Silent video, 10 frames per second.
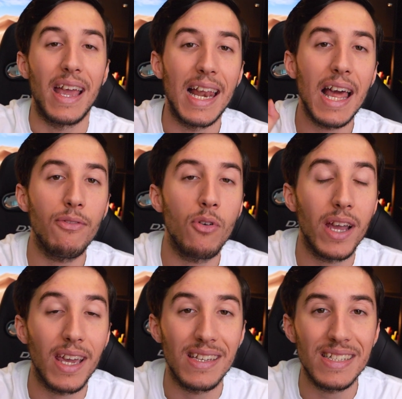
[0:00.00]
El
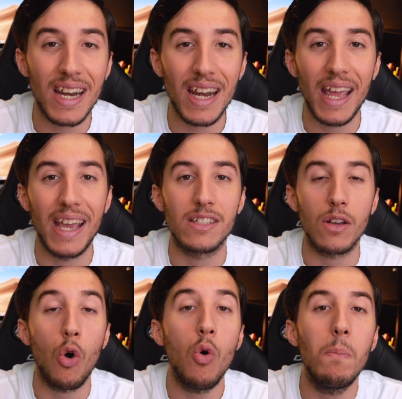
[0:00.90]
iPhone XR
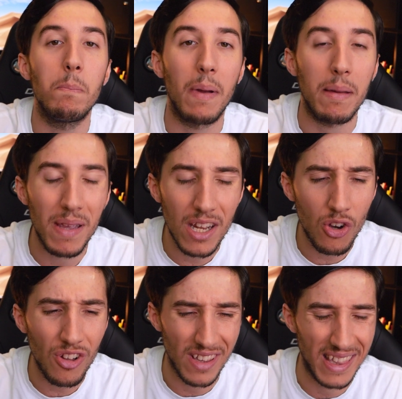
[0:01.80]
es un
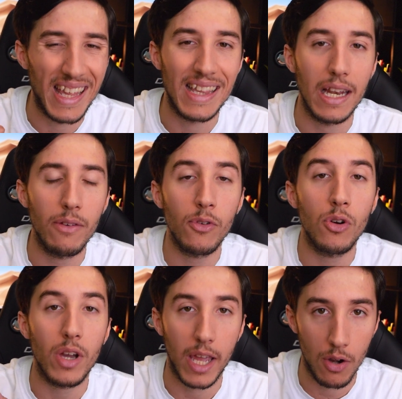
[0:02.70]
pepino de
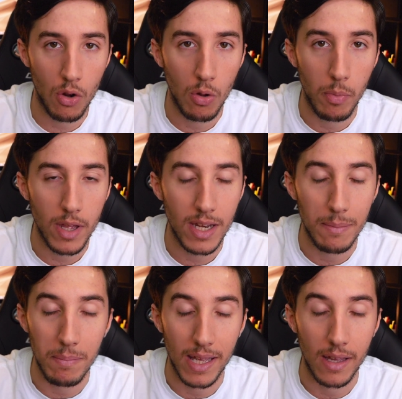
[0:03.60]
teléfono que no os lo podéis
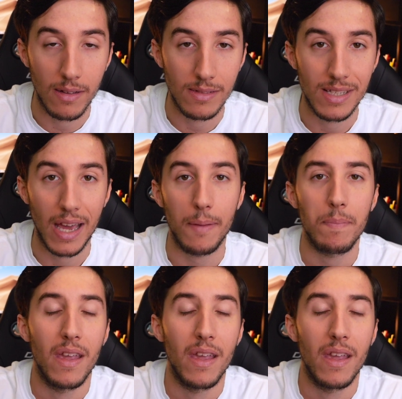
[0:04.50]
ni pensar.